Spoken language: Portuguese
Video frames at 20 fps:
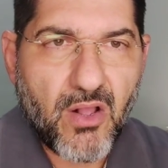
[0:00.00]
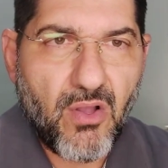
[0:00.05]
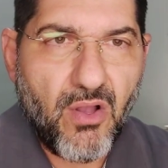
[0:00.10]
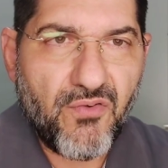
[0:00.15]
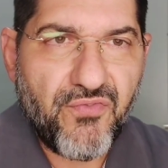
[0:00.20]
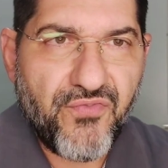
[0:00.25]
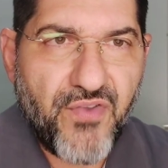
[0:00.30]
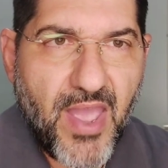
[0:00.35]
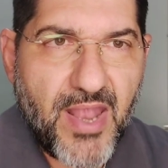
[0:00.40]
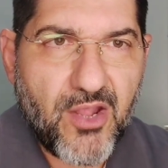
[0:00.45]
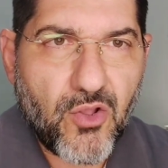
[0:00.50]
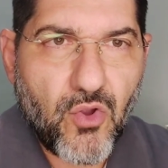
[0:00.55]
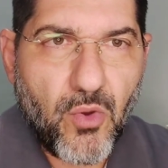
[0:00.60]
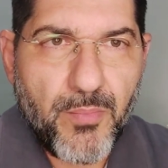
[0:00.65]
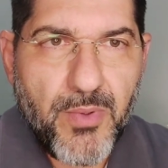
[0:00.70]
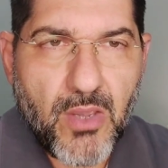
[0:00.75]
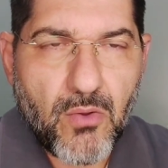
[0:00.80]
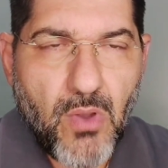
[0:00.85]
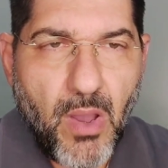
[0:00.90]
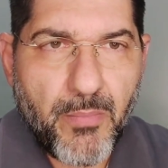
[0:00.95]
Confere
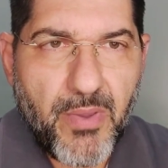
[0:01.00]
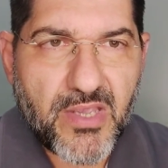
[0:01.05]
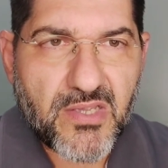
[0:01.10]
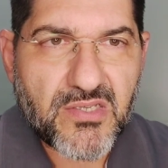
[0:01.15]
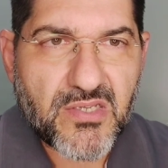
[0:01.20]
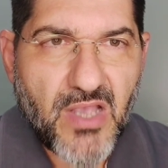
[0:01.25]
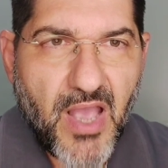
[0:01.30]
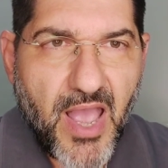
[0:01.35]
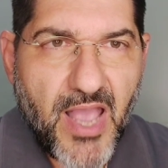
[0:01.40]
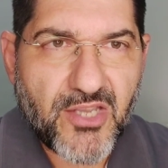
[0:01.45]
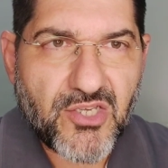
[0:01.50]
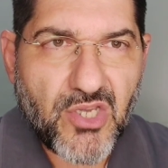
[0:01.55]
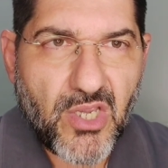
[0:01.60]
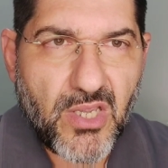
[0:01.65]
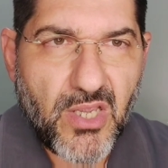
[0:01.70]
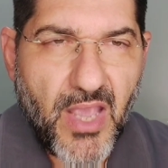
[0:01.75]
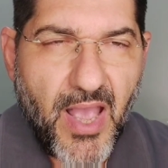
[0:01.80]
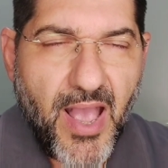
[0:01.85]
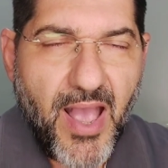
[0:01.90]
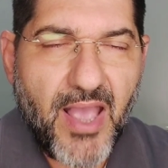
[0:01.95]
comigo a
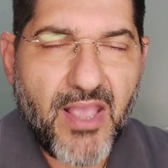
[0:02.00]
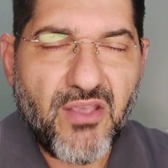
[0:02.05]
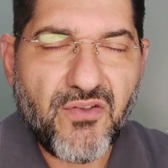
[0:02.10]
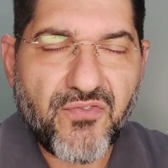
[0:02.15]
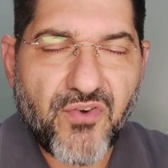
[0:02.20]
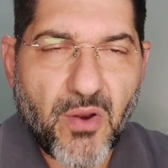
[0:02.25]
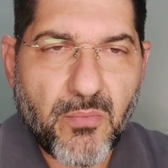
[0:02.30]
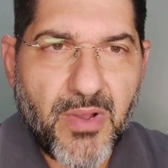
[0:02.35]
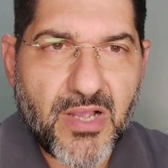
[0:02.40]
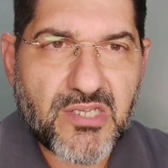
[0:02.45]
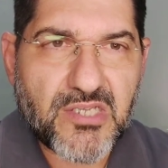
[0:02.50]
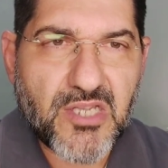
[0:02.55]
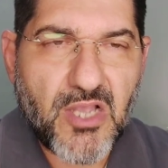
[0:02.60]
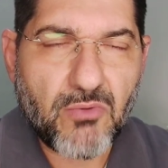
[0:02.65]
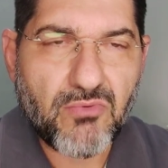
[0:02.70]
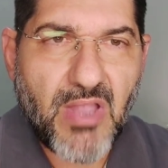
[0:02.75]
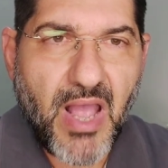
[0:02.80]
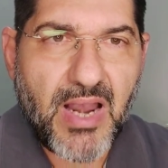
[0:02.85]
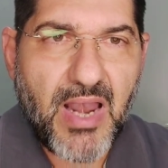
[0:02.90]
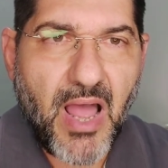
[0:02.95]
mensagem e a
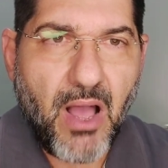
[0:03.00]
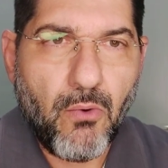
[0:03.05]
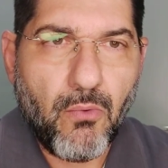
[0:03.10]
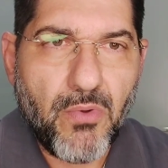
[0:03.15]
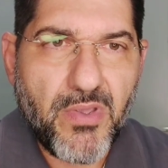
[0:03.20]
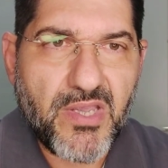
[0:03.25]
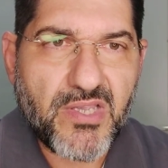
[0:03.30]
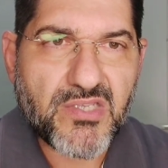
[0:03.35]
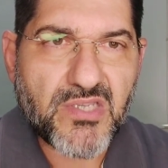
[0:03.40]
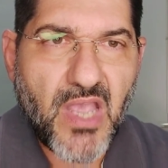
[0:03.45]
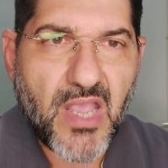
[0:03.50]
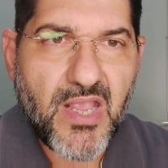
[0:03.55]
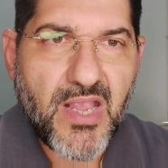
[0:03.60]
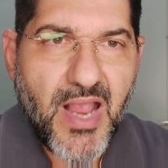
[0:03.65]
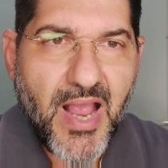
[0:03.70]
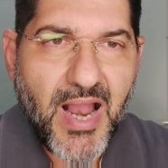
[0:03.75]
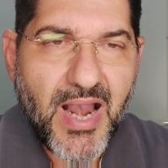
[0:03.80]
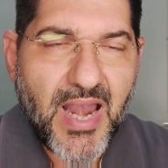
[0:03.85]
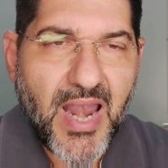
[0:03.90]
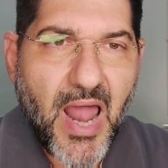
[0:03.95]
informação da
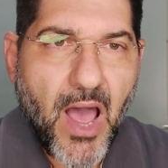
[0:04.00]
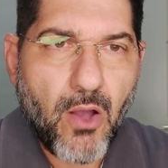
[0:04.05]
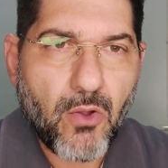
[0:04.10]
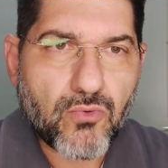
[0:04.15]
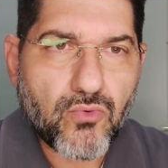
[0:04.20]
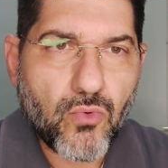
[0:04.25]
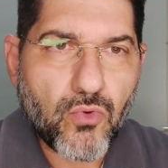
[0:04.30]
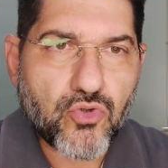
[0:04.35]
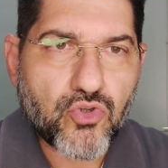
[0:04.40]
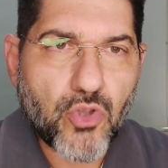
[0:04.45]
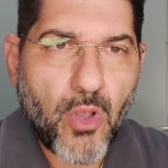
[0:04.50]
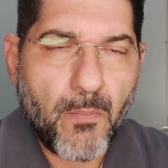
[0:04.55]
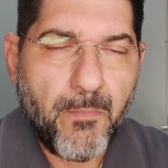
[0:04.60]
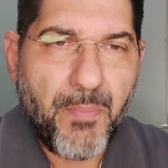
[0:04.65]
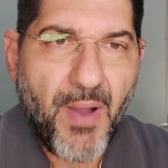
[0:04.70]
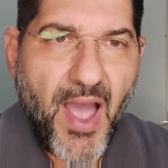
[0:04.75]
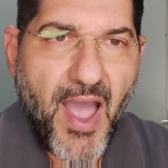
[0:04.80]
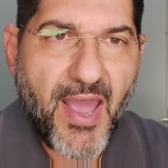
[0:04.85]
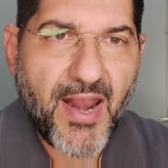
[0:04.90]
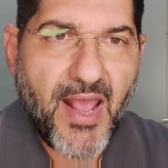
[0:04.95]
Lauizen Laudos
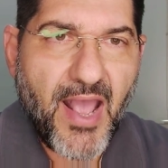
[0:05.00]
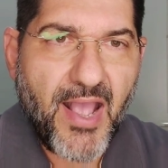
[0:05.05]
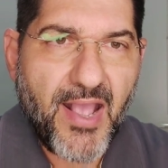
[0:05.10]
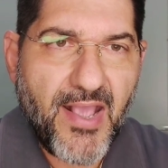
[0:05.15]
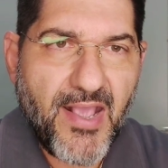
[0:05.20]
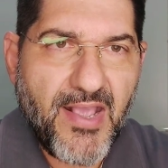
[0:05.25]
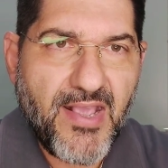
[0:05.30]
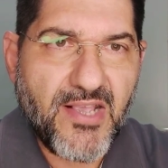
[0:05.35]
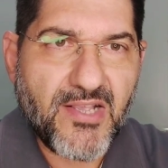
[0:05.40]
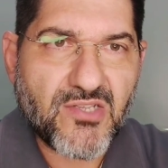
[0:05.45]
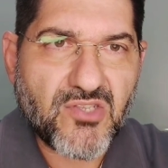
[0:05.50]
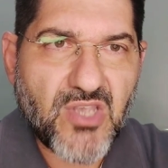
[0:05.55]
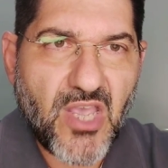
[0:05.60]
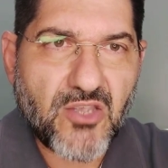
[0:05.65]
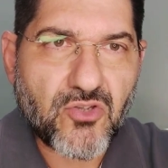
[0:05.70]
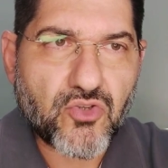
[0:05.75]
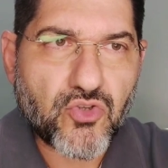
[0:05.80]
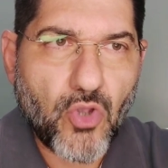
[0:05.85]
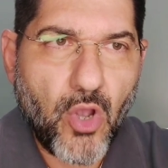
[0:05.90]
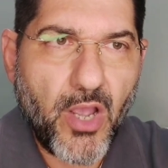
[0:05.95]
para
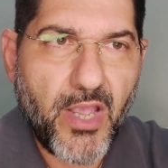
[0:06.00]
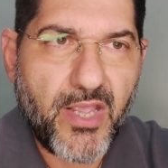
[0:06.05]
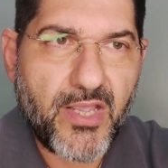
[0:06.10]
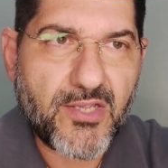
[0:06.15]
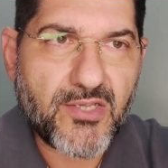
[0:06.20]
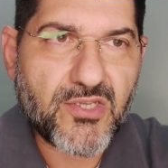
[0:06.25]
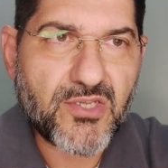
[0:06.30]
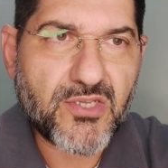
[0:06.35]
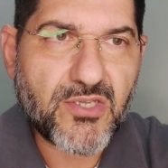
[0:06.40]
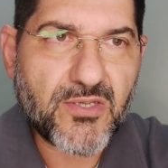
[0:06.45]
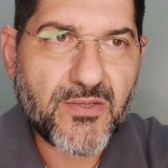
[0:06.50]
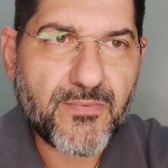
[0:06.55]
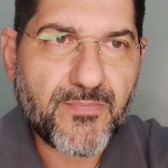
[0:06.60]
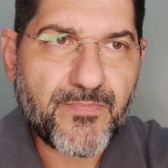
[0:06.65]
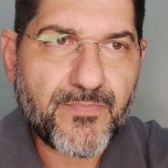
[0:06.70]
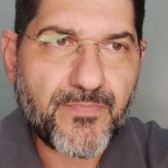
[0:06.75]
Isenções.